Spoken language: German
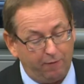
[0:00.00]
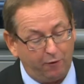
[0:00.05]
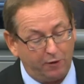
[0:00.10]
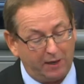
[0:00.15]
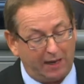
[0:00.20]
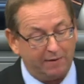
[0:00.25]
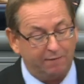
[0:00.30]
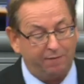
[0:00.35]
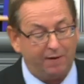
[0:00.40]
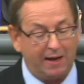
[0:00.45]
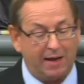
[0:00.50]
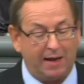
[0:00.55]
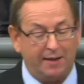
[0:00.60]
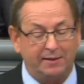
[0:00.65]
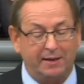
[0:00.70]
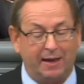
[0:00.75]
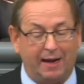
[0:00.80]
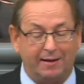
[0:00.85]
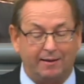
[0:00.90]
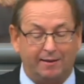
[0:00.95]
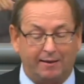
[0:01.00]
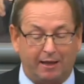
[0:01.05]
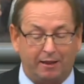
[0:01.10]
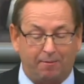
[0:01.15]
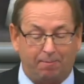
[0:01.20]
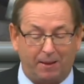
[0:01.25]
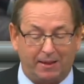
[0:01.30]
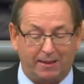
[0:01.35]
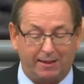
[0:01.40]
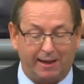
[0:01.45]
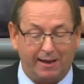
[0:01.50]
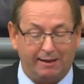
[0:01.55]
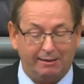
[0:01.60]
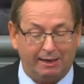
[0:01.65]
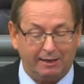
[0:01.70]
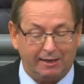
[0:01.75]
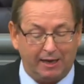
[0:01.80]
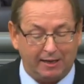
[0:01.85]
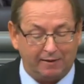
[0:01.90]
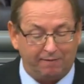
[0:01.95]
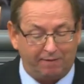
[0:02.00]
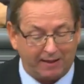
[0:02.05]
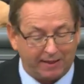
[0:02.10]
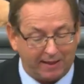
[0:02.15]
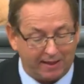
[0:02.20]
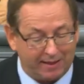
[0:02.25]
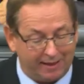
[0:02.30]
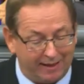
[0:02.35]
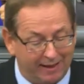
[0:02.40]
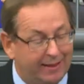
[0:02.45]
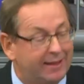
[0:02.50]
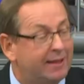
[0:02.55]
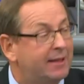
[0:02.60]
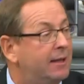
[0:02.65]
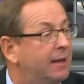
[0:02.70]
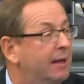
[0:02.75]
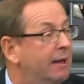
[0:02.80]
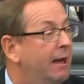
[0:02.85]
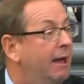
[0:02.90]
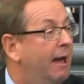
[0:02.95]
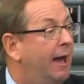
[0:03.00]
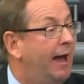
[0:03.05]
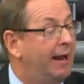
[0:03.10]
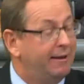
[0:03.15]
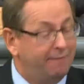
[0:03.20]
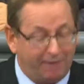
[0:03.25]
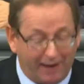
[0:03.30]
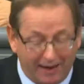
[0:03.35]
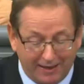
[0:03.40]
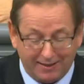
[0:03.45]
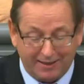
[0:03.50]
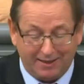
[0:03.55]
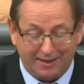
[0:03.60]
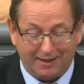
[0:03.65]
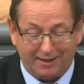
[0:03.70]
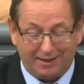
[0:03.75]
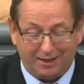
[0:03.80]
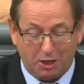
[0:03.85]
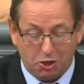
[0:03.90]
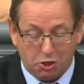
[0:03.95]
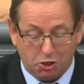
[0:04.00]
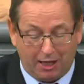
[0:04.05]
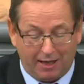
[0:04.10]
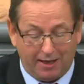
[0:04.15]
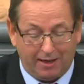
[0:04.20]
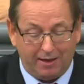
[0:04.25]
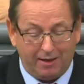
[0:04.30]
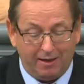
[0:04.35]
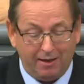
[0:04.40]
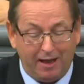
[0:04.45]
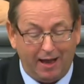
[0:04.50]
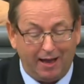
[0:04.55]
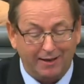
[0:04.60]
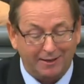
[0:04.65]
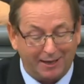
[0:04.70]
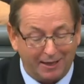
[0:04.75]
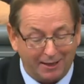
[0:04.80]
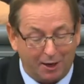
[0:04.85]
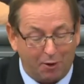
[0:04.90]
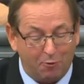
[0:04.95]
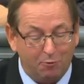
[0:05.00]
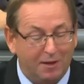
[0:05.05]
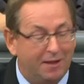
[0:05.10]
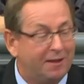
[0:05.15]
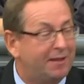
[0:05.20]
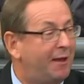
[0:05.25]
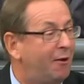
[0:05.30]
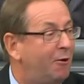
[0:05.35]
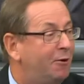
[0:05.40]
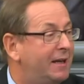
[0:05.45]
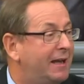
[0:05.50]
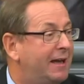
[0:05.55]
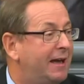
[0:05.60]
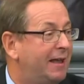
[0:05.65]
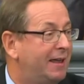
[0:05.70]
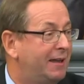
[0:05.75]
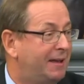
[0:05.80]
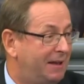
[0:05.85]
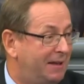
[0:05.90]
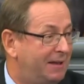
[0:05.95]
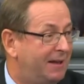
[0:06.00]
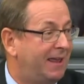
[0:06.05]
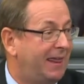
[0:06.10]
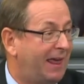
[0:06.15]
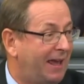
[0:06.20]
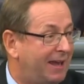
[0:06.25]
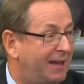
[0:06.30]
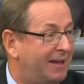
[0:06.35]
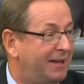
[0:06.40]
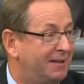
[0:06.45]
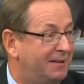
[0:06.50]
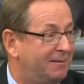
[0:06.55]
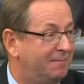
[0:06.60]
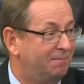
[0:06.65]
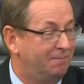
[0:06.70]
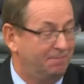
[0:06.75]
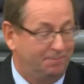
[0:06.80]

von Anfang an als das bezeichnet hat, was es ist, ein weiteres Geschenk an genau diese Oligarchie der Reichen.